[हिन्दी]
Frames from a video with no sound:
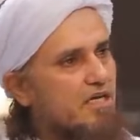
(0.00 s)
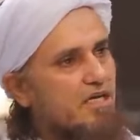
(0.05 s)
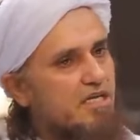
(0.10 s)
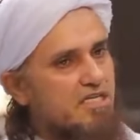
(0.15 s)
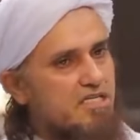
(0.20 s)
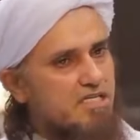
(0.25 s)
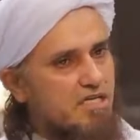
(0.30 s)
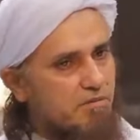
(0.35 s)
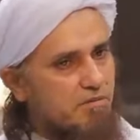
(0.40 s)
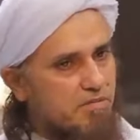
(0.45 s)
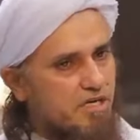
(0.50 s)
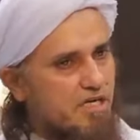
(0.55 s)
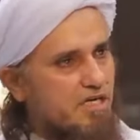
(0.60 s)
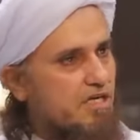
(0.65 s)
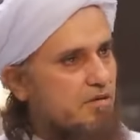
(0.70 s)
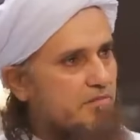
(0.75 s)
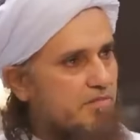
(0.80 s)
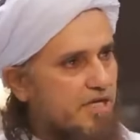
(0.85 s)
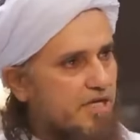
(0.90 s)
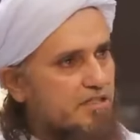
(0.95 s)
था कि नीचे आप
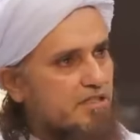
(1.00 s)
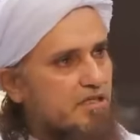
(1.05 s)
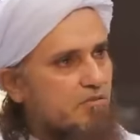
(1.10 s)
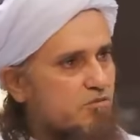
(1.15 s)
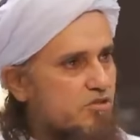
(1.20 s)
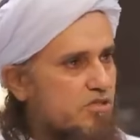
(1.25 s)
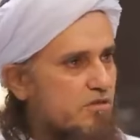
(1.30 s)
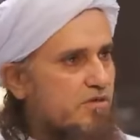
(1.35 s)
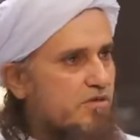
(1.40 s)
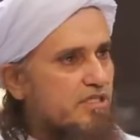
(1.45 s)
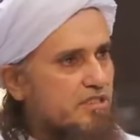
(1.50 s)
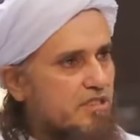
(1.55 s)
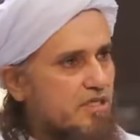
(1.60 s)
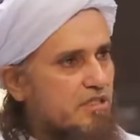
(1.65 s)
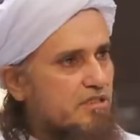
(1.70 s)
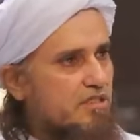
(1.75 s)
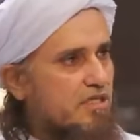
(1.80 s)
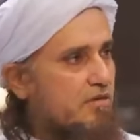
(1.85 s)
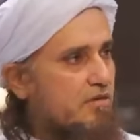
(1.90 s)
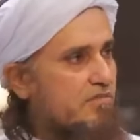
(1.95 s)
आके बैठ के मुझसे बात
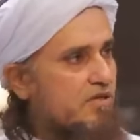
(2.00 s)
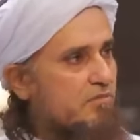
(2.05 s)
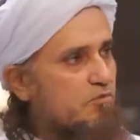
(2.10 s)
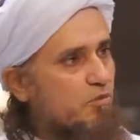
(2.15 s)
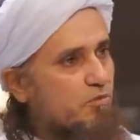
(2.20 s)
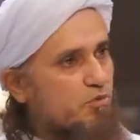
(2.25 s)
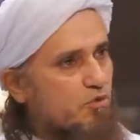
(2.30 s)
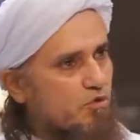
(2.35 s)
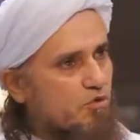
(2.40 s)
करते हम आपको